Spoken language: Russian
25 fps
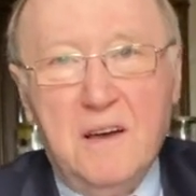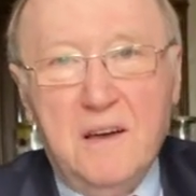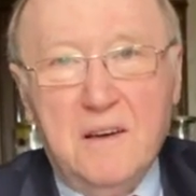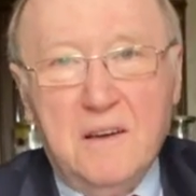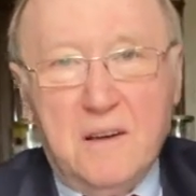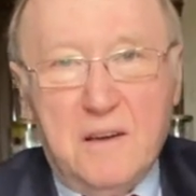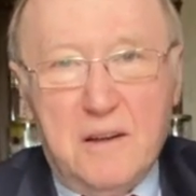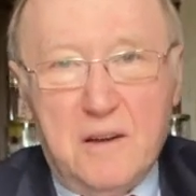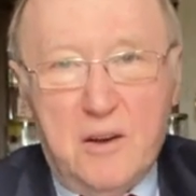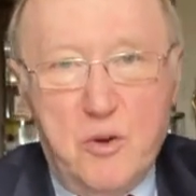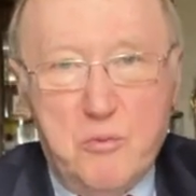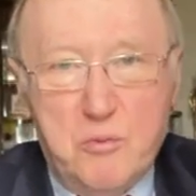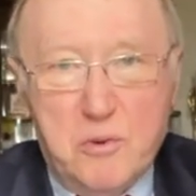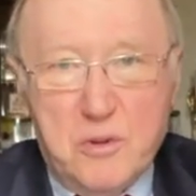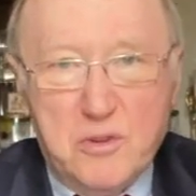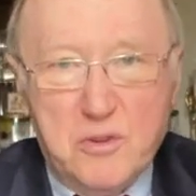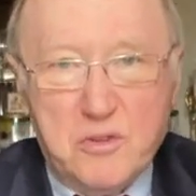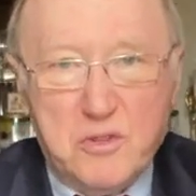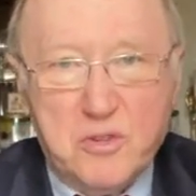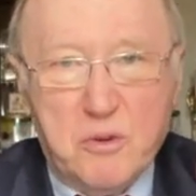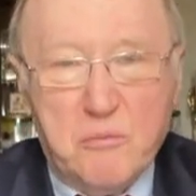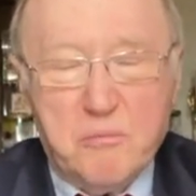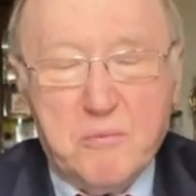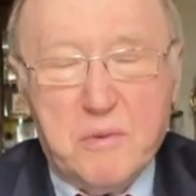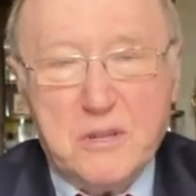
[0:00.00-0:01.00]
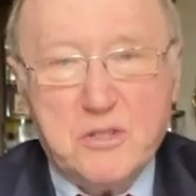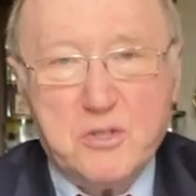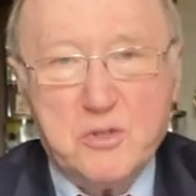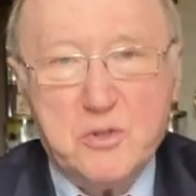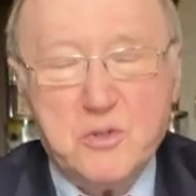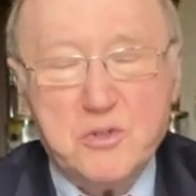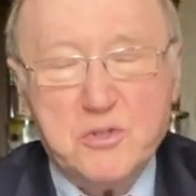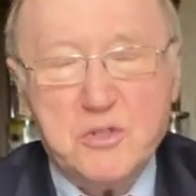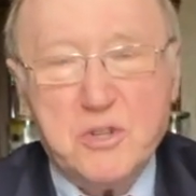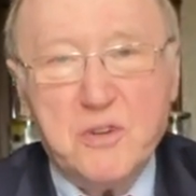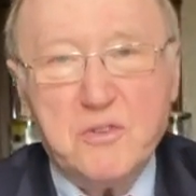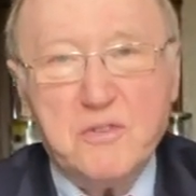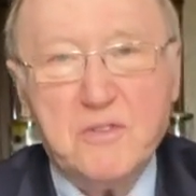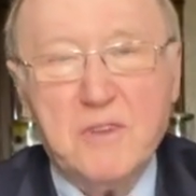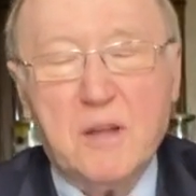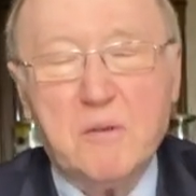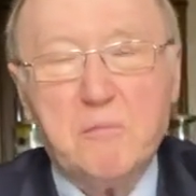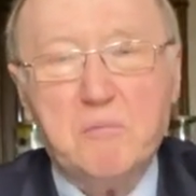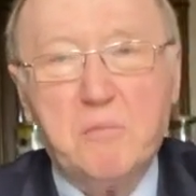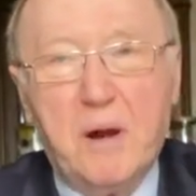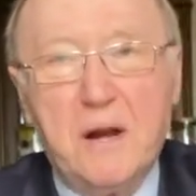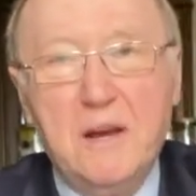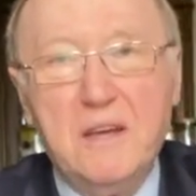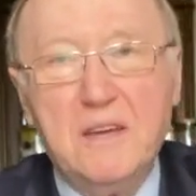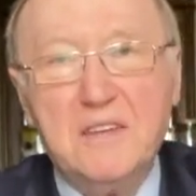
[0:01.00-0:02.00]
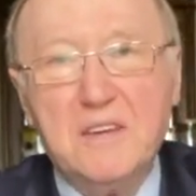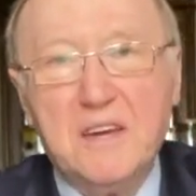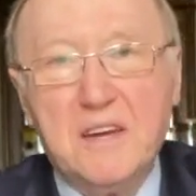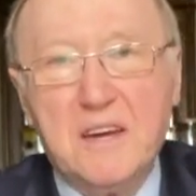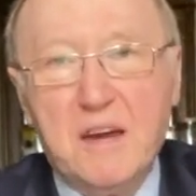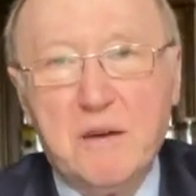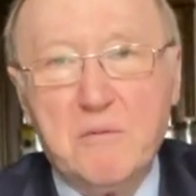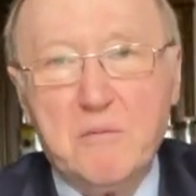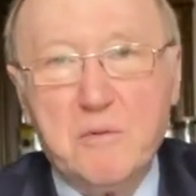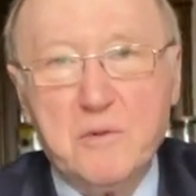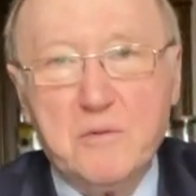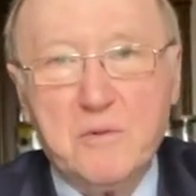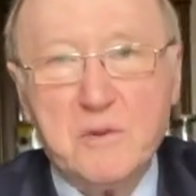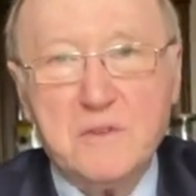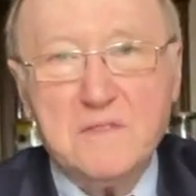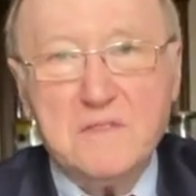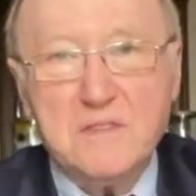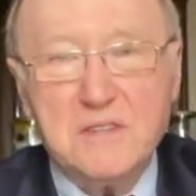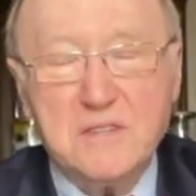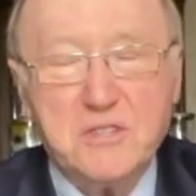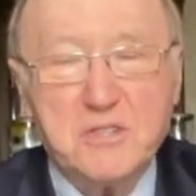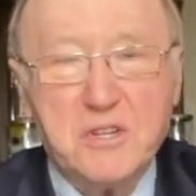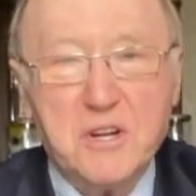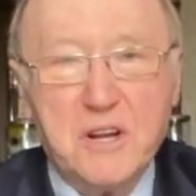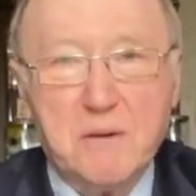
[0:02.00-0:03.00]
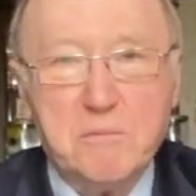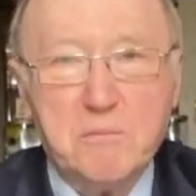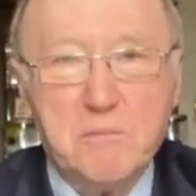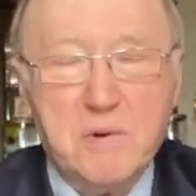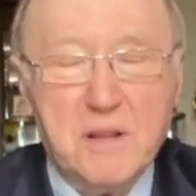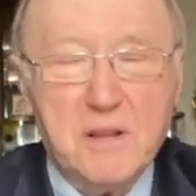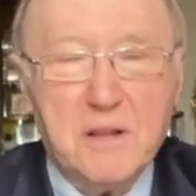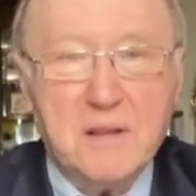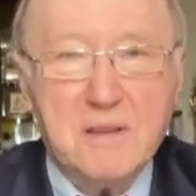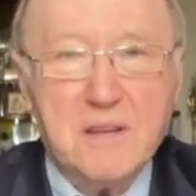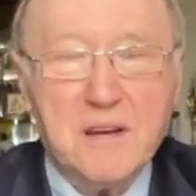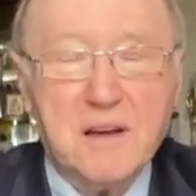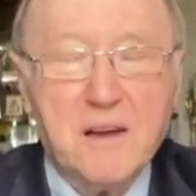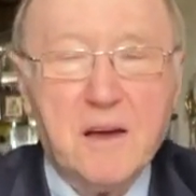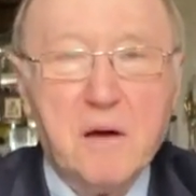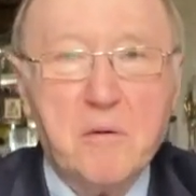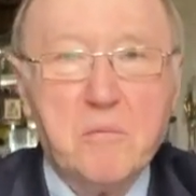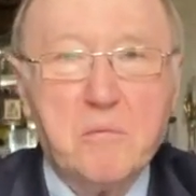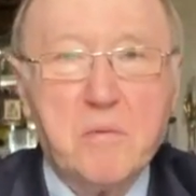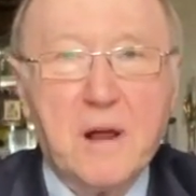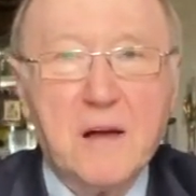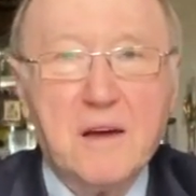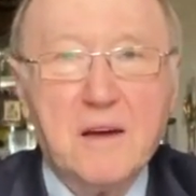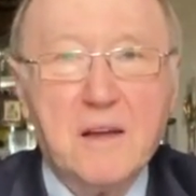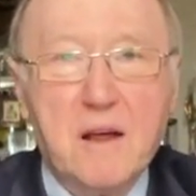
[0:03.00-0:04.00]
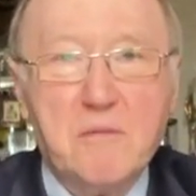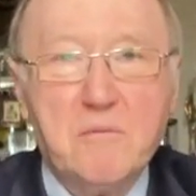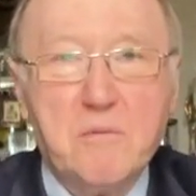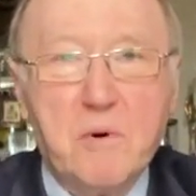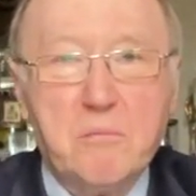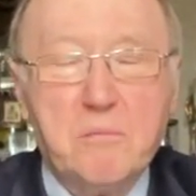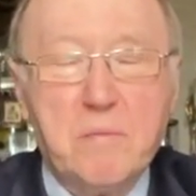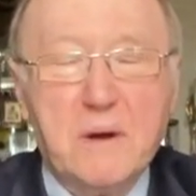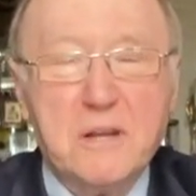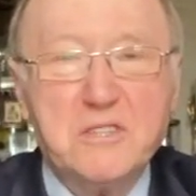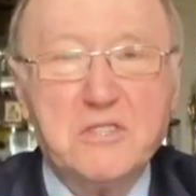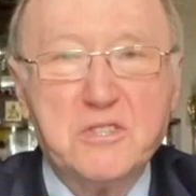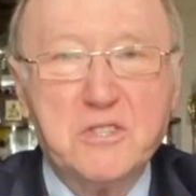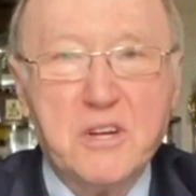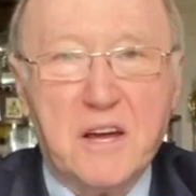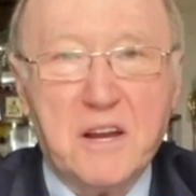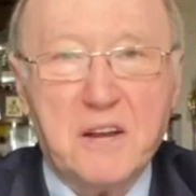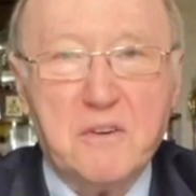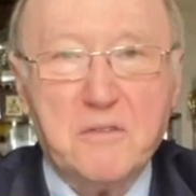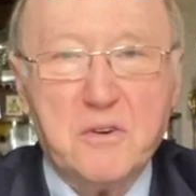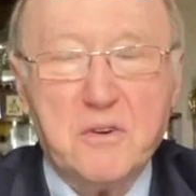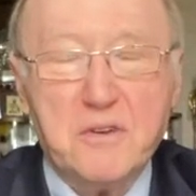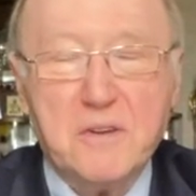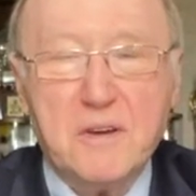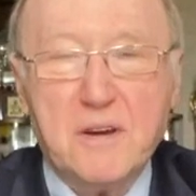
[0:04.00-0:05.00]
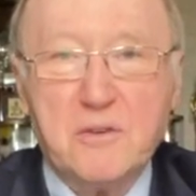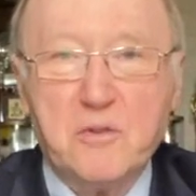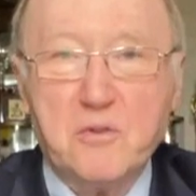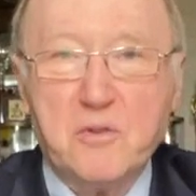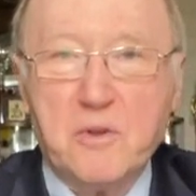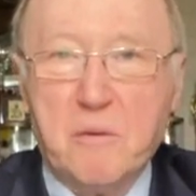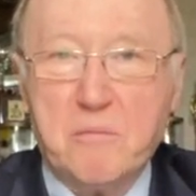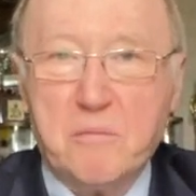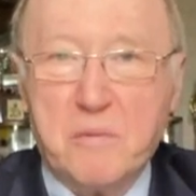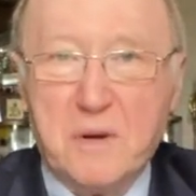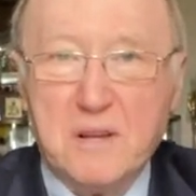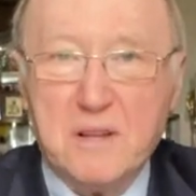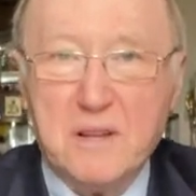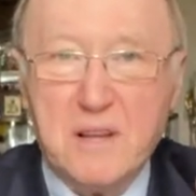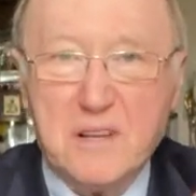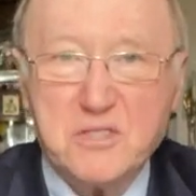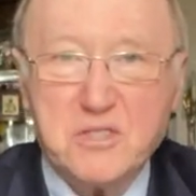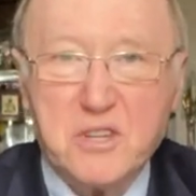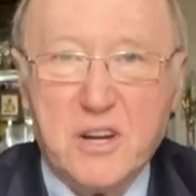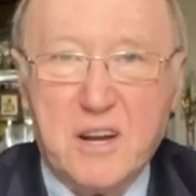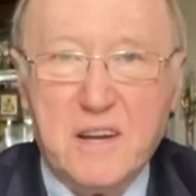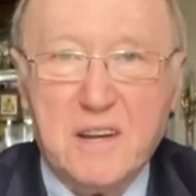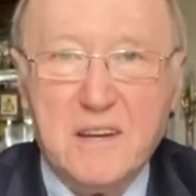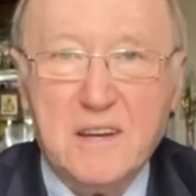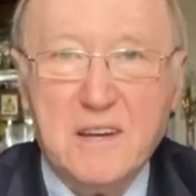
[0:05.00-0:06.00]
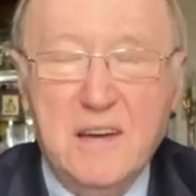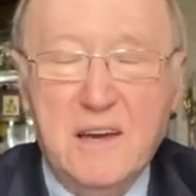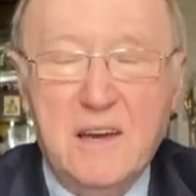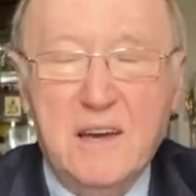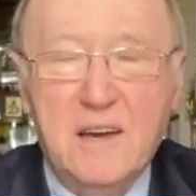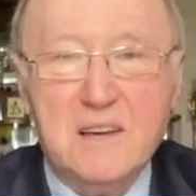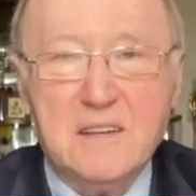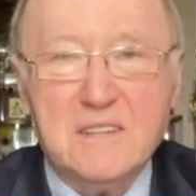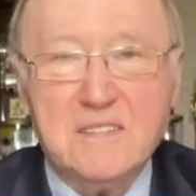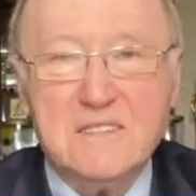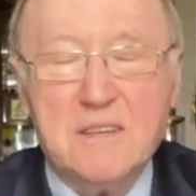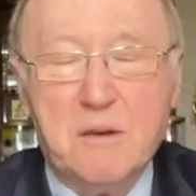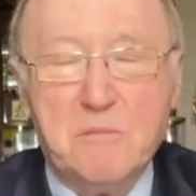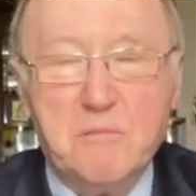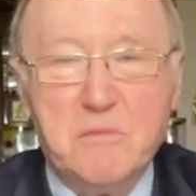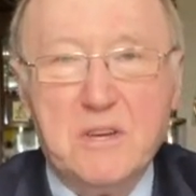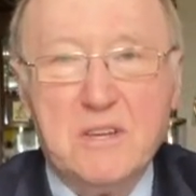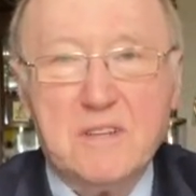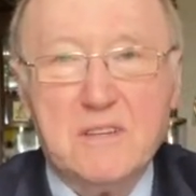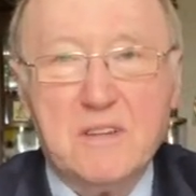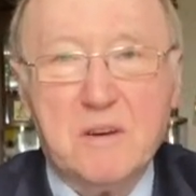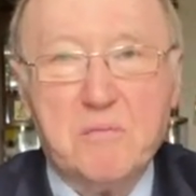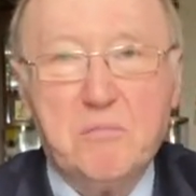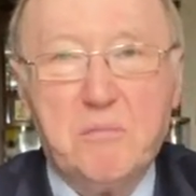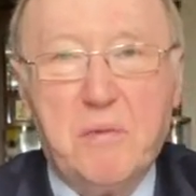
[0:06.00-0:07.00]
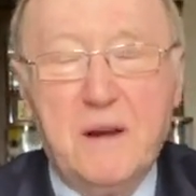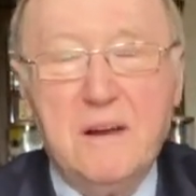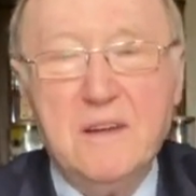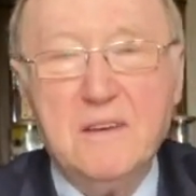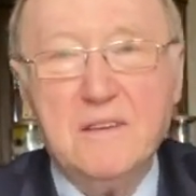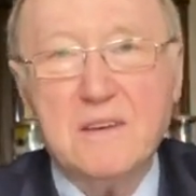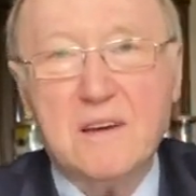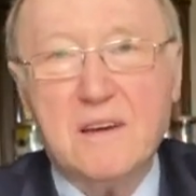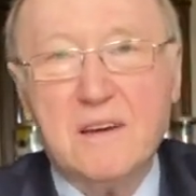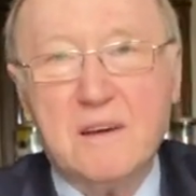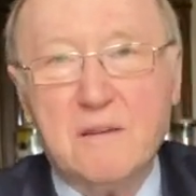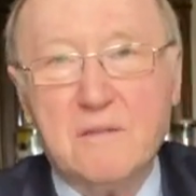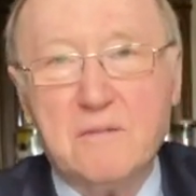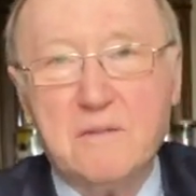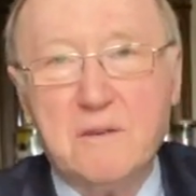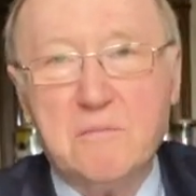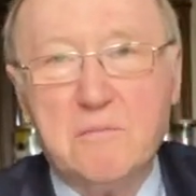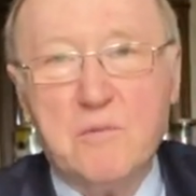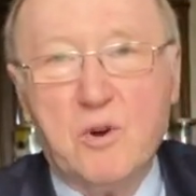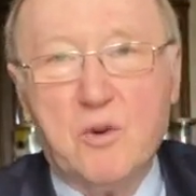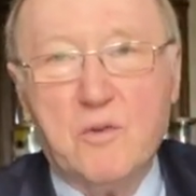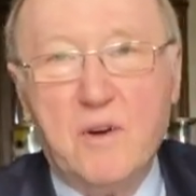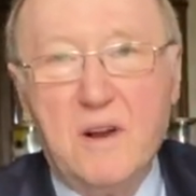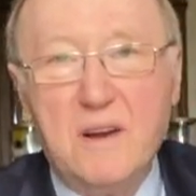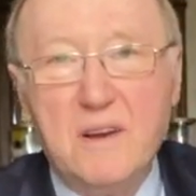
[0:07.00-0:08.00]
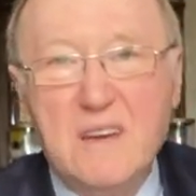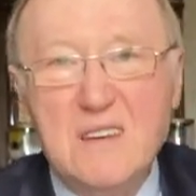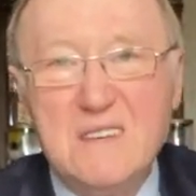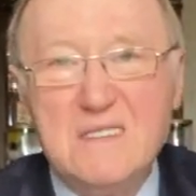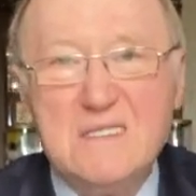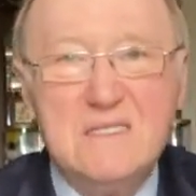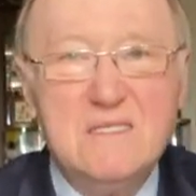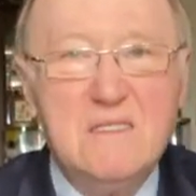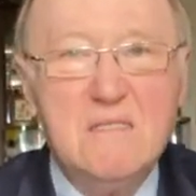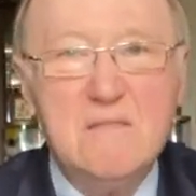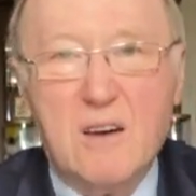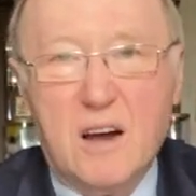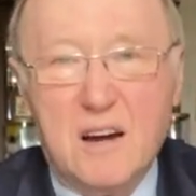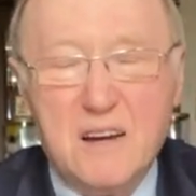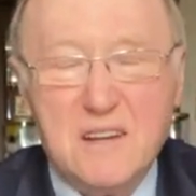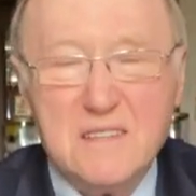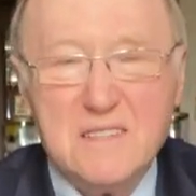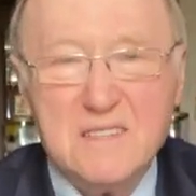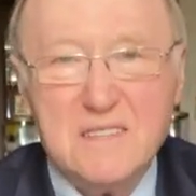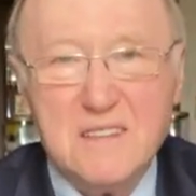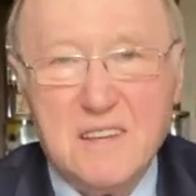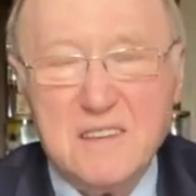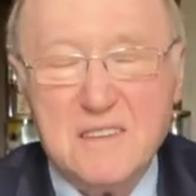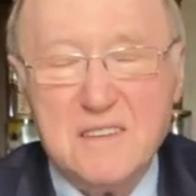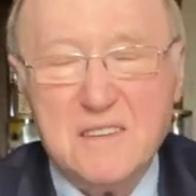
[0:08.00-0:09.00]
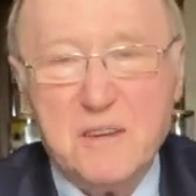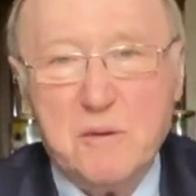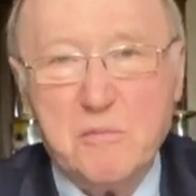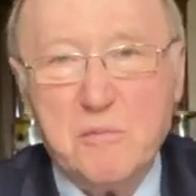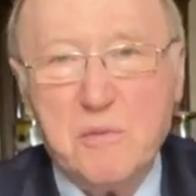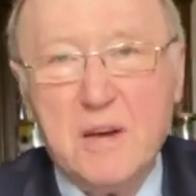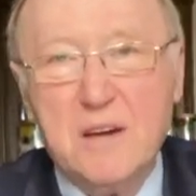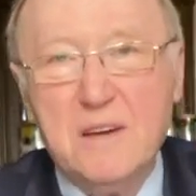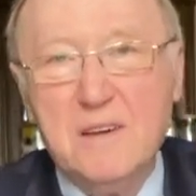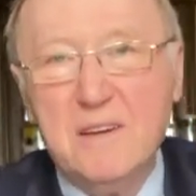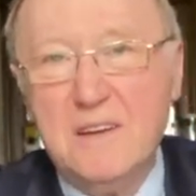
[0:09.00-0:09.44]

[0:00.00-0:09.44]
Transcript: Любят очень подшучивать над политиками. Вот в США была такая программа поджаривания, куда приглашали знаменитых политиков и буквально издевались над ними.